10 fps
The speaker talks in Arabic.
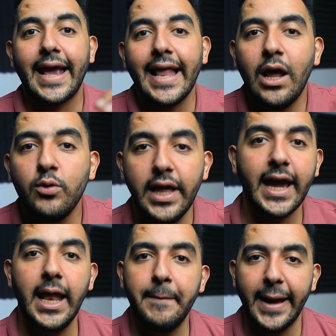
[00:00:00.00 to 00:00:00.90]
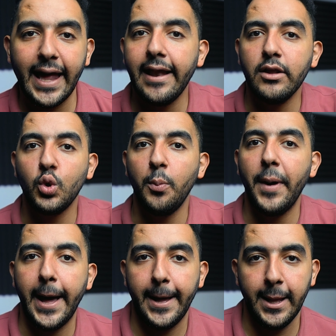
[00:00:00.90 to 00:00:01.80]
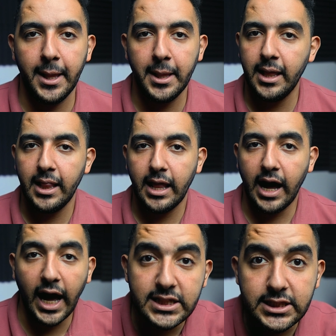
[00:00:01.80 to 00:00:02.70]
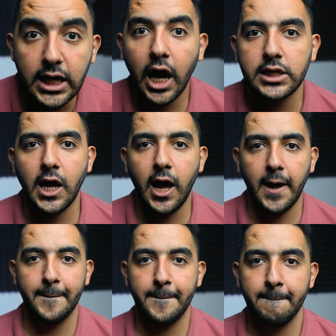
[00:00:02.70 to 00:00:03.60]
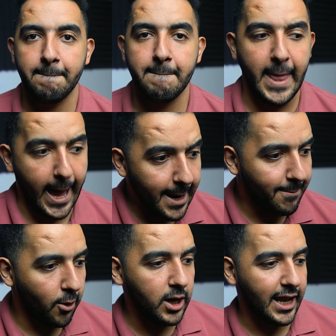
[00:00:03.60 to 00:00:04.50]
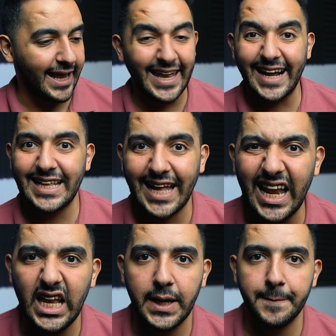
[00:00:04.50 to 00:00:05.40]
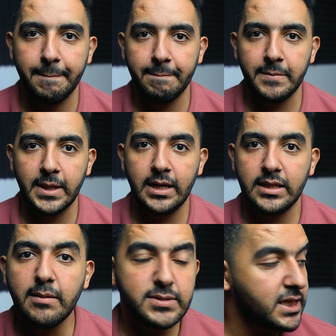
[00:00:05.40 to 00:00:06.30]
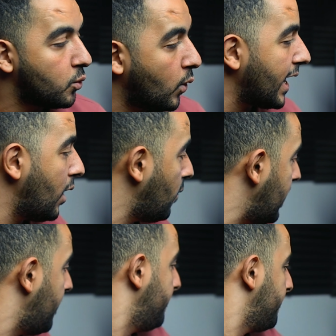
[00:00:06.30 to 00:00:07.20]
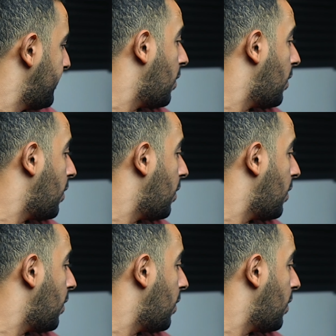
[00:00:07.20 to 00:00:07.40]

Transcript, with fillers: لكن لو داخل مجال اليوتيوب بقى عايز تنجح صح انا بقول لك انك تتعلم تمسك ورقه وقلم